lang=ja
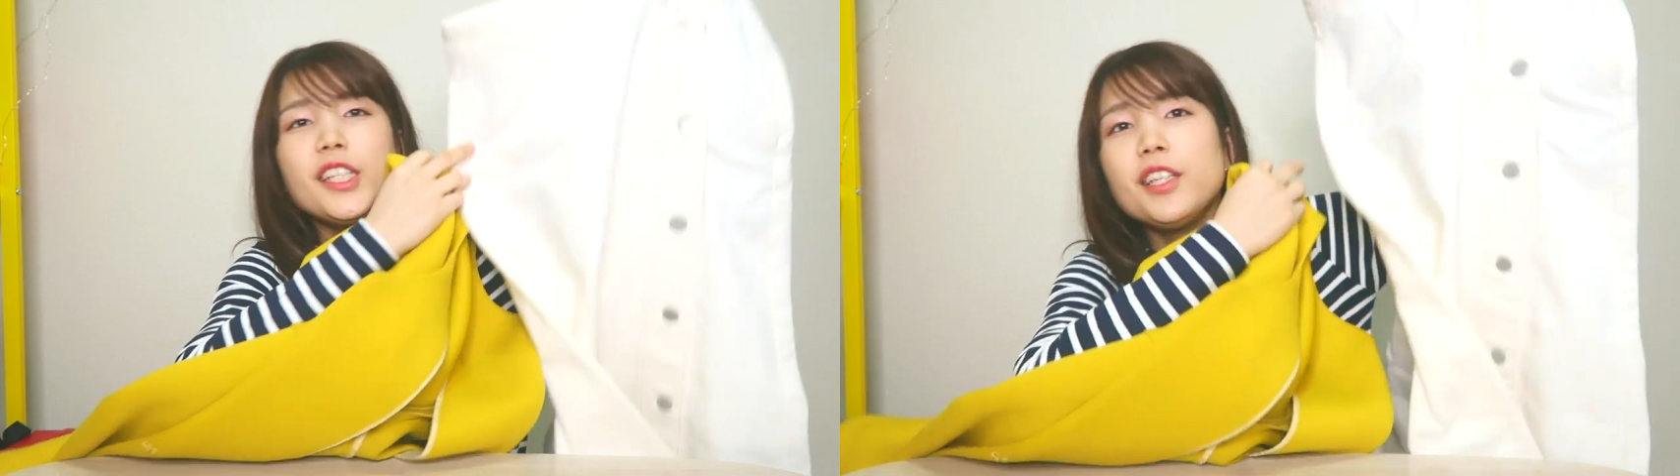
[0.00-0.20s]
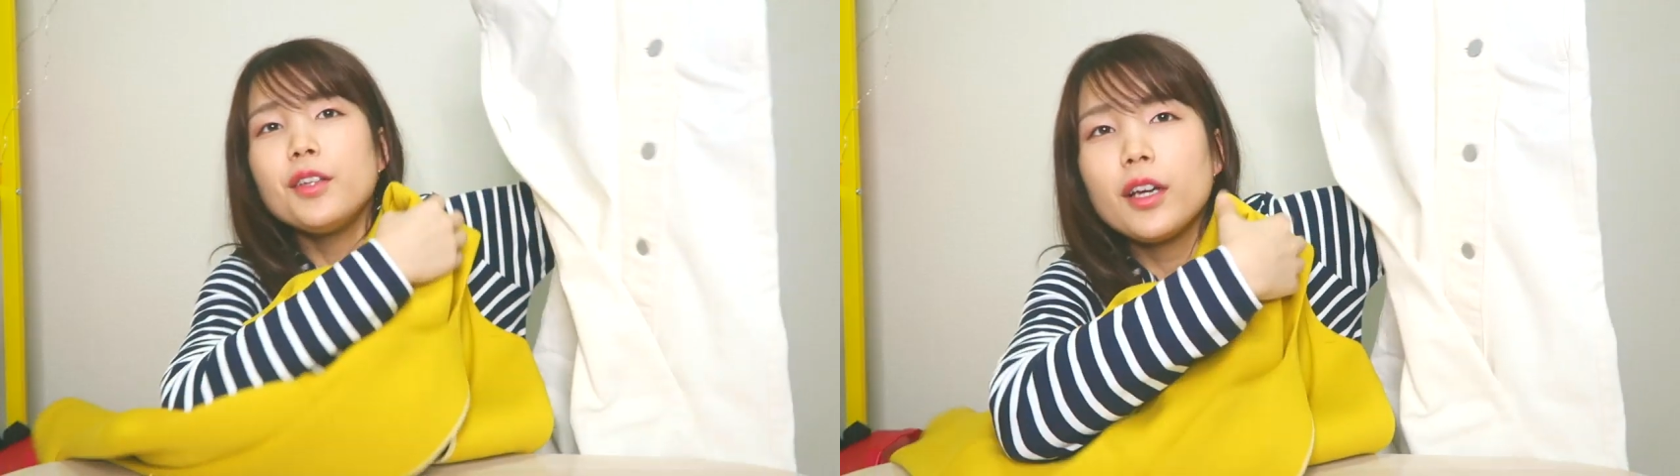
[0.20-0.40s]

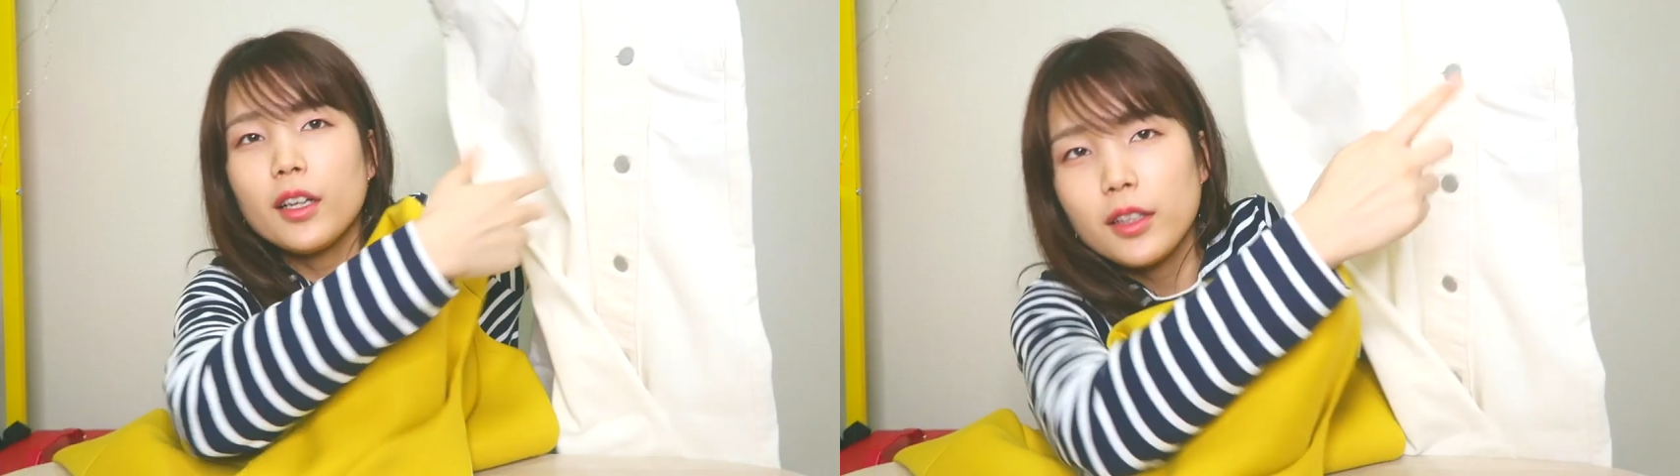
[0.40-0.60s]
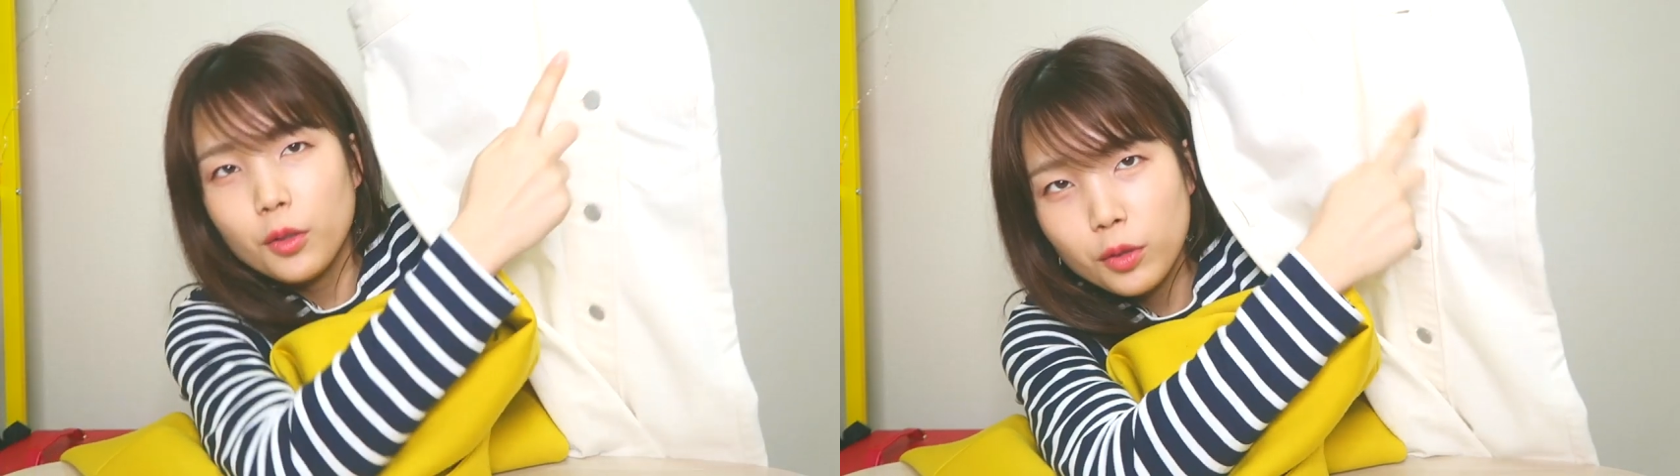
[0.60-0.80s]
!GU で
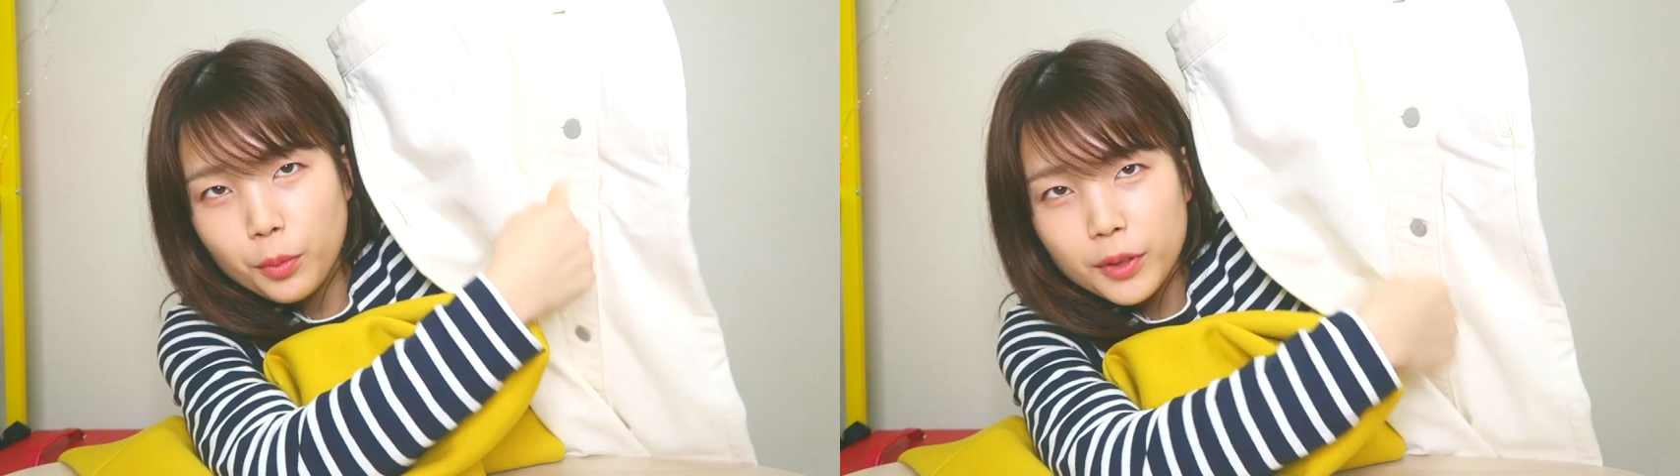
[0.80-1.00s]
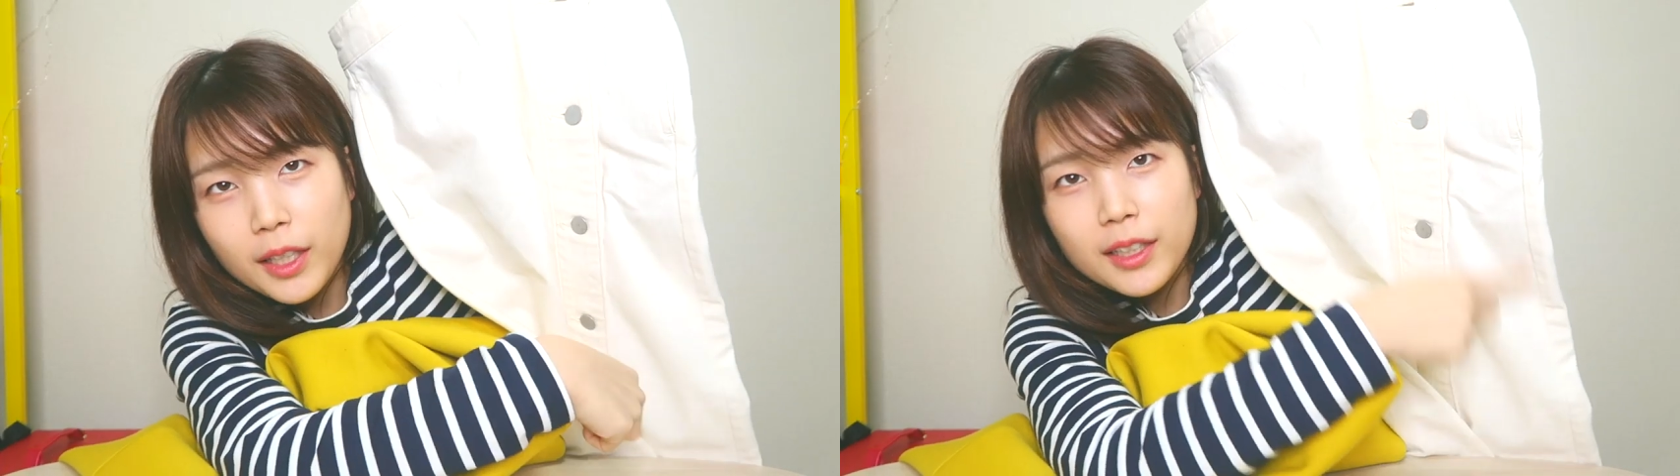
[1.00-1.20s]
買ったこ
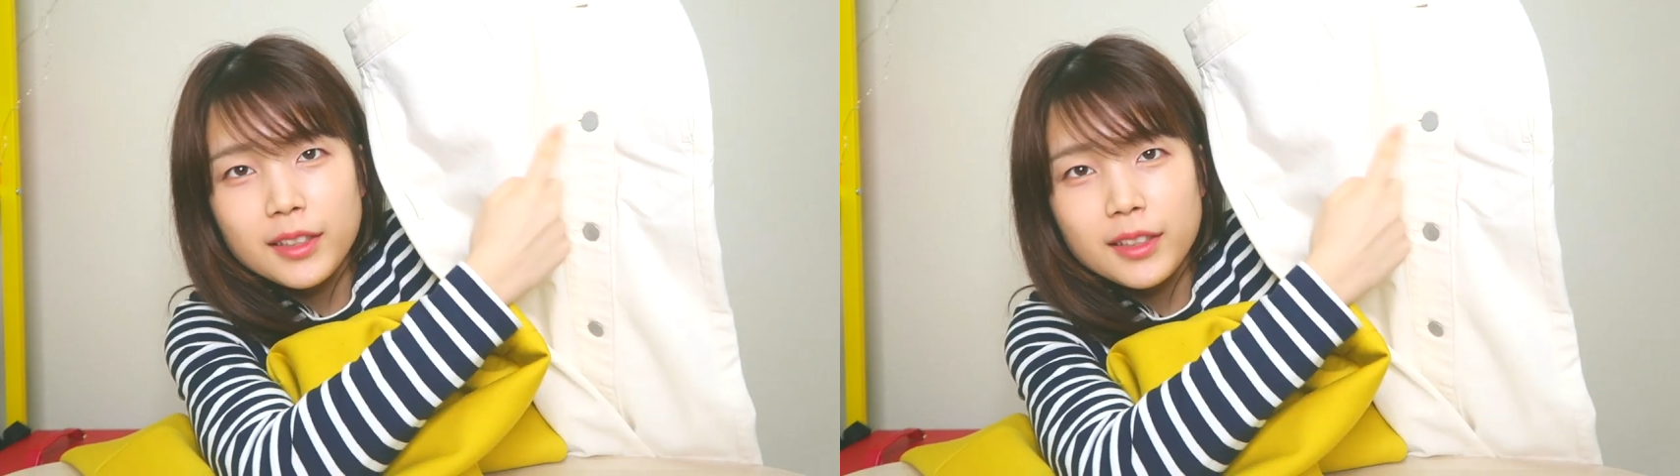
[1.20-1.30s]
のボタン